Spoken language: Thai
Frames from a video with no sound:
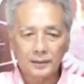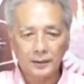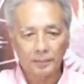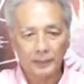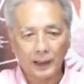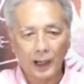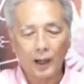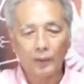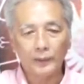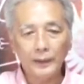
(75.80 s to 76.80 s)
สิบ
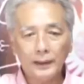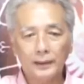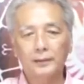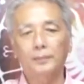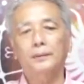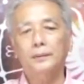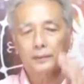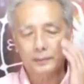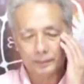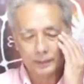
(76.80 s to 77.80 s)
เก้านะสิ
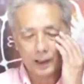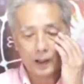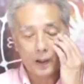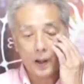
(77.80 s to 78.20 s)
บเก้า